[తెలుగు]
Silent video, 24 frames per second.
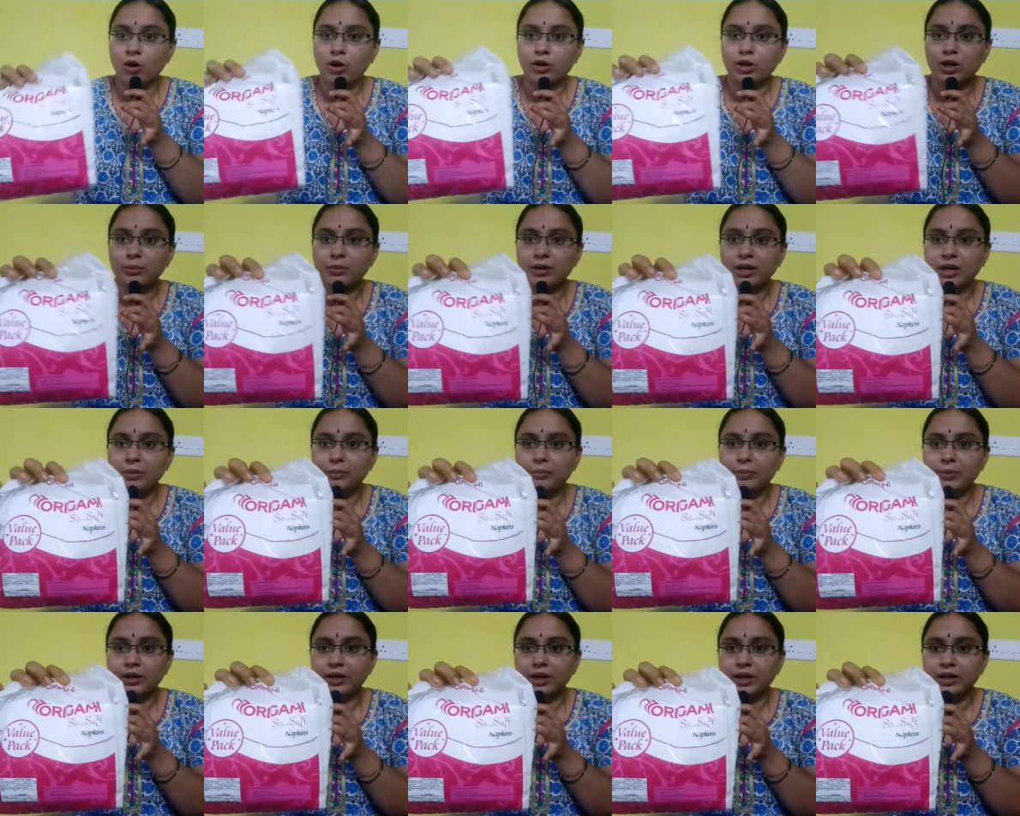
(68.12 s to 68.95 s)
ఆర్గమి
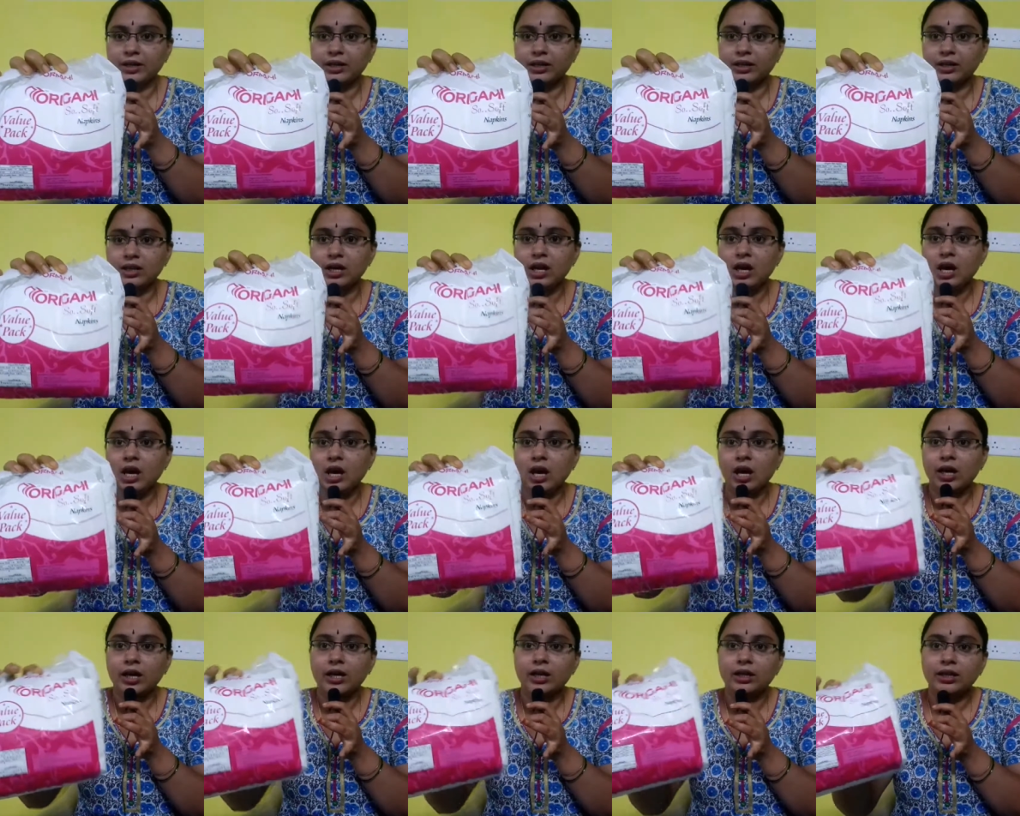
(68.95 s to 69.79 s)
కంపెనీ అండి ఇది
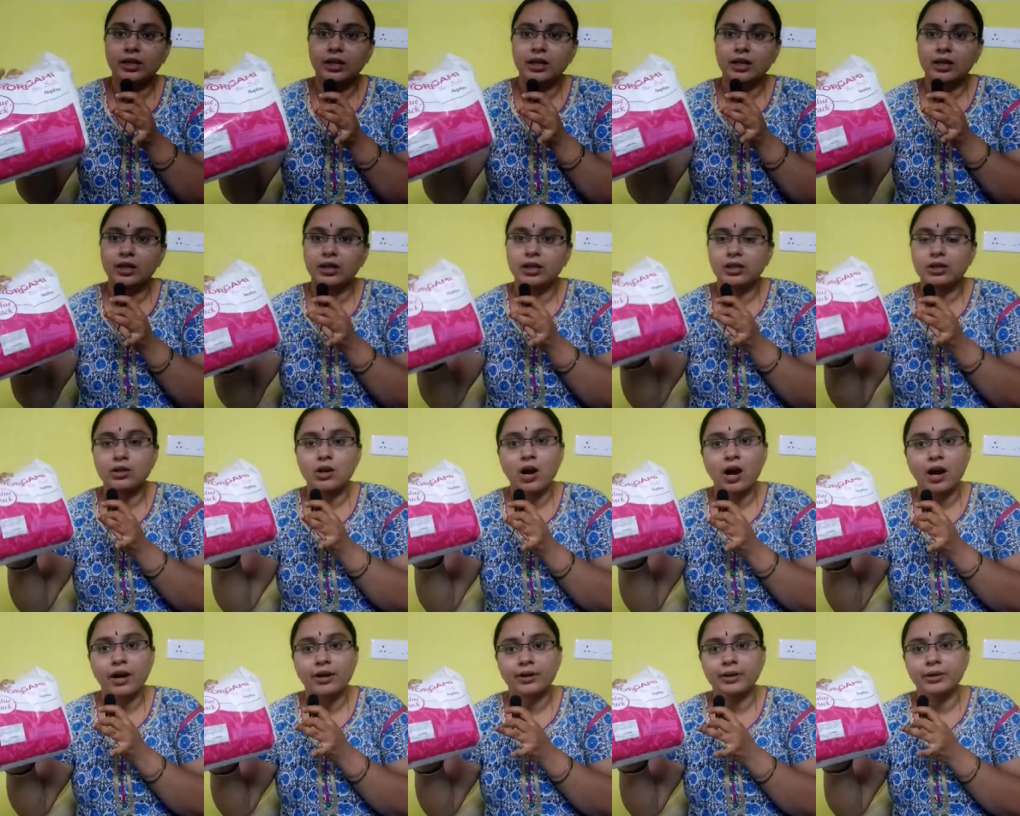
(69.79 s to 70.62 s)
ఇది
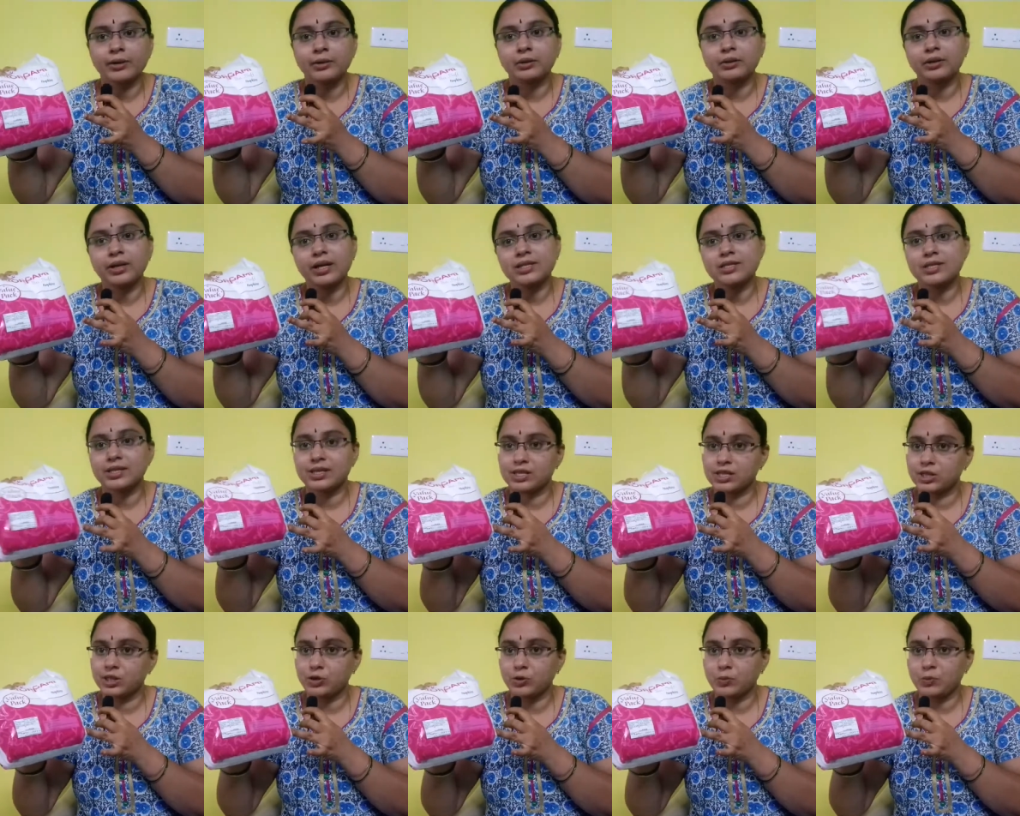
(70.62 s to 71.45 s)
ఇందులో హండ్రెడ్ ఉంటే
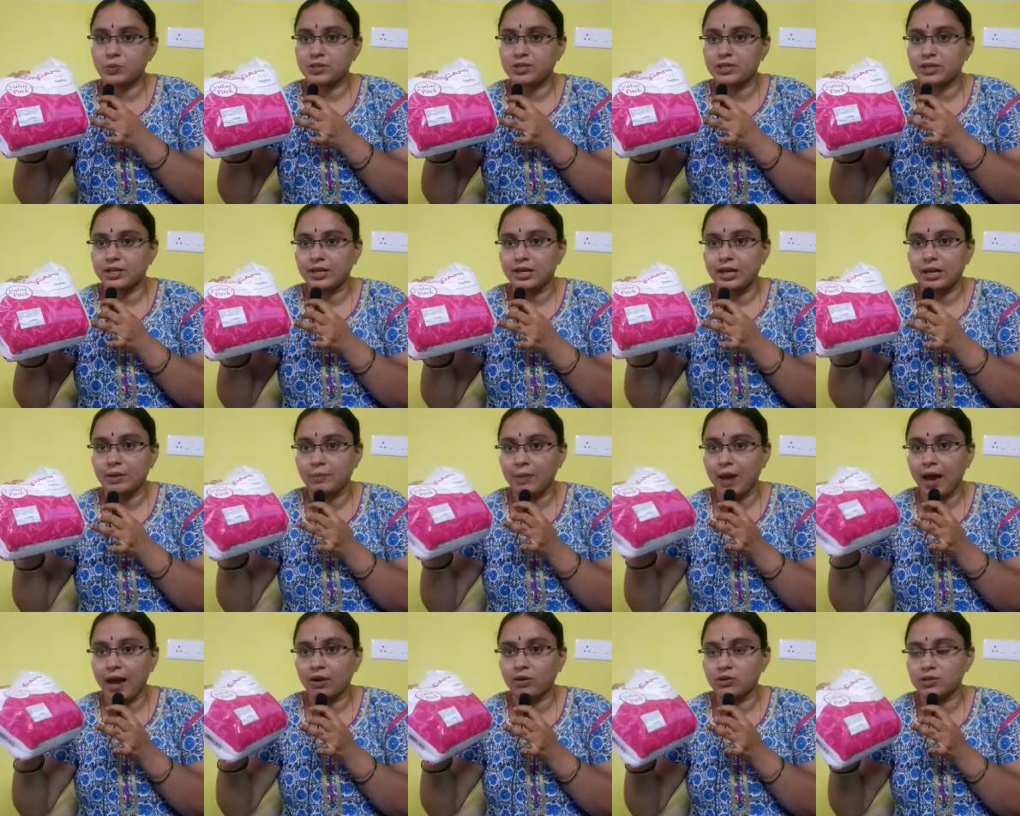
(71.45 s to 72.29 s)
సిక్స్టీ రూపీస్ అండి ఈ
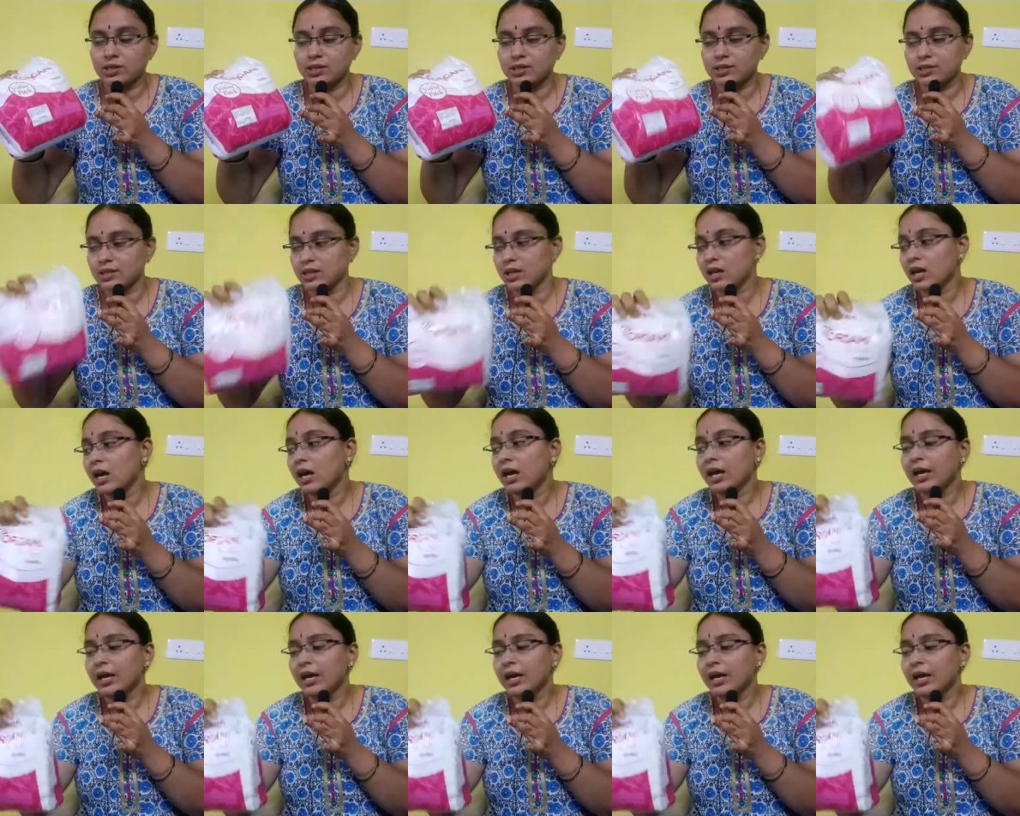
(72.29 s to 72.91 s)
ప్యాక్ వచ్చేసి